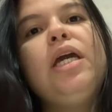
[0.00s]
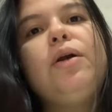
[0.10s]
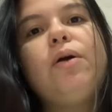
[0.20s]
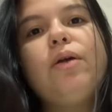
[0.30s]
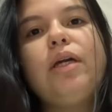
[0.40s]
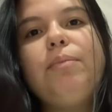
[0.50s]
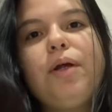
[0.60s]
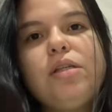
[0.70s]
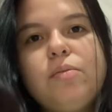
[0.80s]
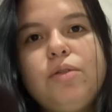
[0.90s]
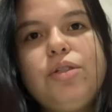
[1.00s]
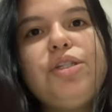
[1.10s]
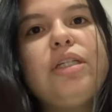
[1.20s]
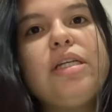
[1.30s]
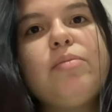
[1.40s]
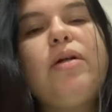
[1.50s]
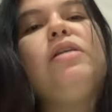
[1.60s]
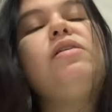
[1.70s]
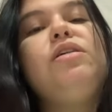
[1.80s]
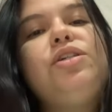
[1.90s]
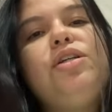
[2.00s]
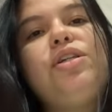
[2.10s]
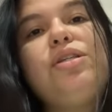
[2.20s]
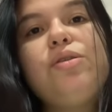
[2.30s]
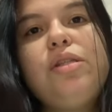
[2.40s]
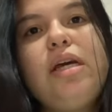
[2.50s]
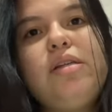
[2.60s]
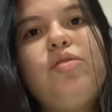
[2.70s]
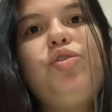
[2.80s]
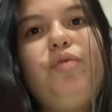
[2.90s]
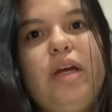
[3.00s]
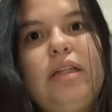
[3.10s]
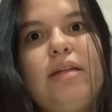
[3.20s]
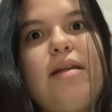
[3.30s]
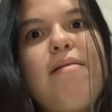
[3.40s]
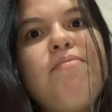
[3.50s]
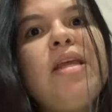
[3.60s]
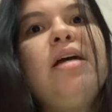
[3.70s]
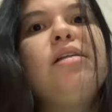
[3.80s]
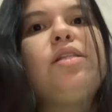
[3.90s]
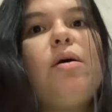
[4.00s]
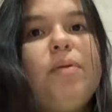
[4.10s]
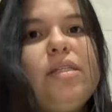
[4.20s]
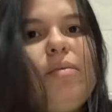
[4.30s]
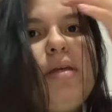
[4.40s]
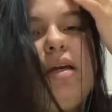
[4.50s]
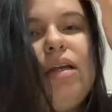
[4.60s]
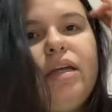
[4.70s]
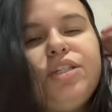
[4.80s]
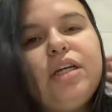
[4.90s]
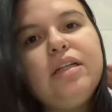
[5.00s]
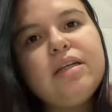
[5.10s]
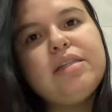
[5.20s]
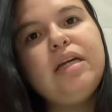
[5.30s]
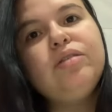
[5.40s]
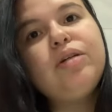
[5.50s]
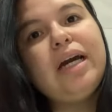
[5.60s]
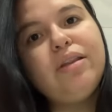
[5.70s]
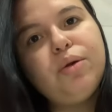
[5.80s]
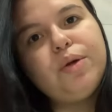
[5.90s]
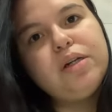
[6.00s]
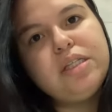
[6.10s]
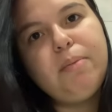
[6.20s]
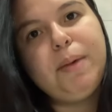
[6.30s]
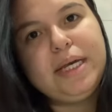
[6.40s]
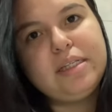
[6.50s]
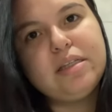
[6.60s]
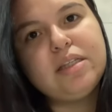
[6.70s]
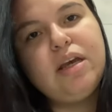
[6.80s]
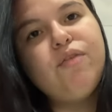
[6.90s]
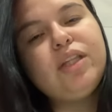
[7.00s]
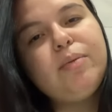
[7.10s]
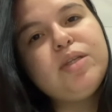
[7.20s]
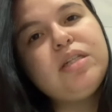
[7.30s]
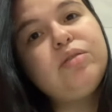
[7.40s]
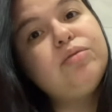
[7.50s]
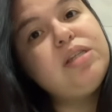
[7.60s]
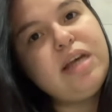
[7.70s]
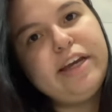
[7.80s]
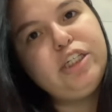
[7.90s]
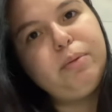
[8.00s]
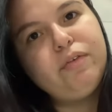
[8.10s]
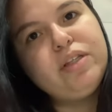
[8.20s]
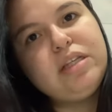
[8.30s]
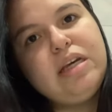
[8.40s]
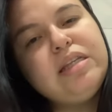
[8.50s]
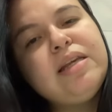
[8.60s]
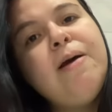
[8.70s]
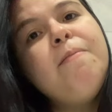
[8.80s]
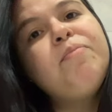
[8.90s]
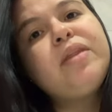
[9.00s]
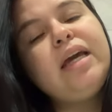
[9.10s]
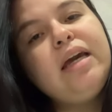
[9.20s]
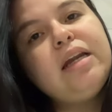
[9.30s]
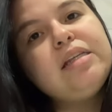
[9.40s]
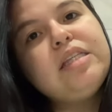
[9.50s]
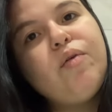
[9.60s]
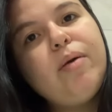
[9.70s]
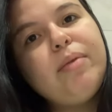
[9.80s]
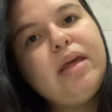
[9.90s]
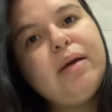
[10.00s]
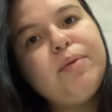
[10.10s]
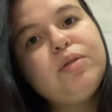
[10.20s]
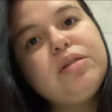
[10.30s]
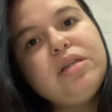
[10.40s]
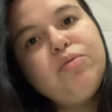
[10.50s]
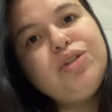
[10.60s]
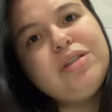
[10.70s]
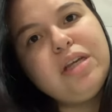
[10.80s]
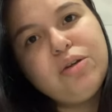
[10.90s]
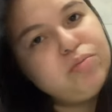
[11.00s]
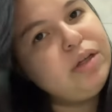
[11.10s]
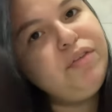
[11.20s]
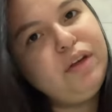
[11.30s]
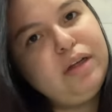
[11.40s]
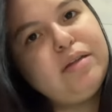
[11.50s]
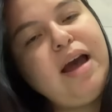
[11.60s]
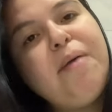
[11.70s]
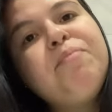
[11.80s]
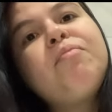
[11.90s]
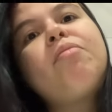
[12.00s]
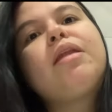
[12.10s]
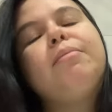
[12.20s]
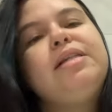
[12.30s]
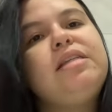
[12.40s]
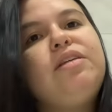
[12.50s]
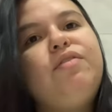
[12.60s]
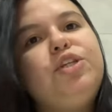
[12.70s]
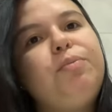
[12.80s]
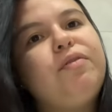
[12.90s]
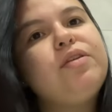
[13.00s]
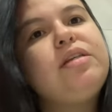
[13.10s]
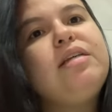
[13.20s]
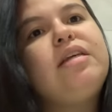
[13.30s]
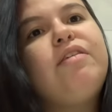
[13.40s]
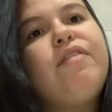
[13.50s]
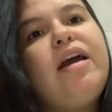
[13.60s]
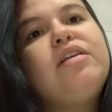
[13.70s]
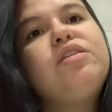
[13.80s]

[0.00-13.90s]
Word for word: Eu coloquei próximo do Dia das Mães e, gente, é sucesso de venda, tá? Só pra essa minha cliente aqui tá saindo 14 peças. Eu vou estar tá mostrando 7 pra vocês que é em relação à minha produção de segunda-feira, tá? Mas esse vídeo para vocês, ele vai